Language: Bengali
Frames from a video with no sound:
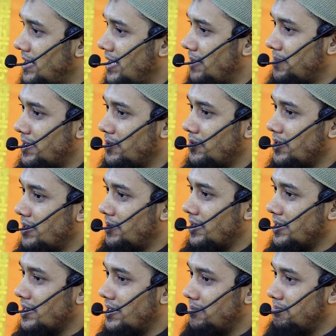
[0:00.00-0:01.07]
আপনারা ওলামা
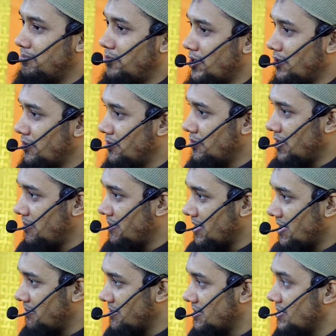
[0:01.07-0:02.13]
গ্রাম বরেণ্য ওলামা
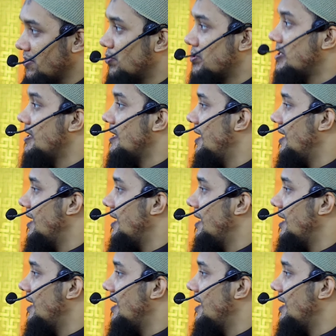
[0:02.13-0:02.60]
গ্রামের সাথে করছেন